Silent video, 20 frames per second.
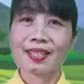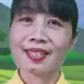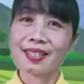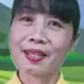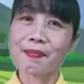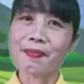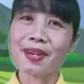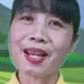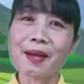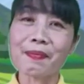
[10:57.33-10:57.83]

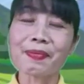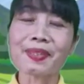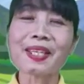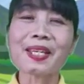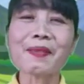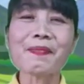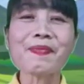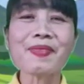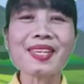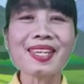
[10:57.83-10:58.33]
สำหรับค
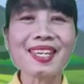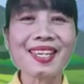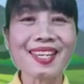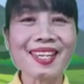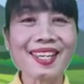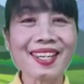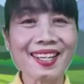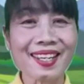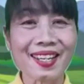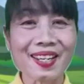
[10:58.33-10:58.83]
ลิปนี้
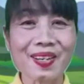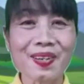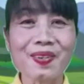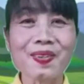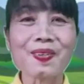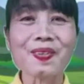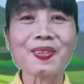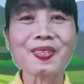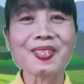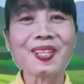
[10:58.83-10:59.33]

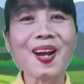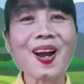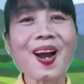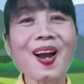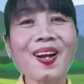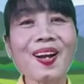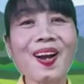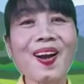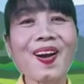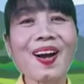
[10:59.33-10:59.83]
ครูช่อ
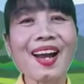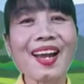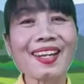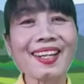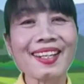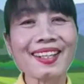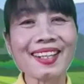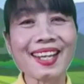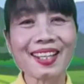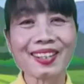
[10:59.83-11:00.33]
ขอให้
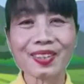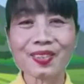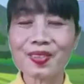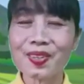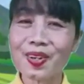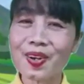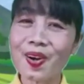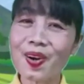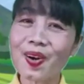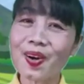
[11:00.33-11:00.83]
เด็ก ๆทุก
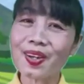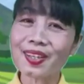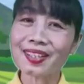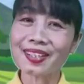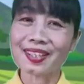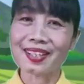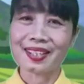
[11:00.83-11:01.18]
คน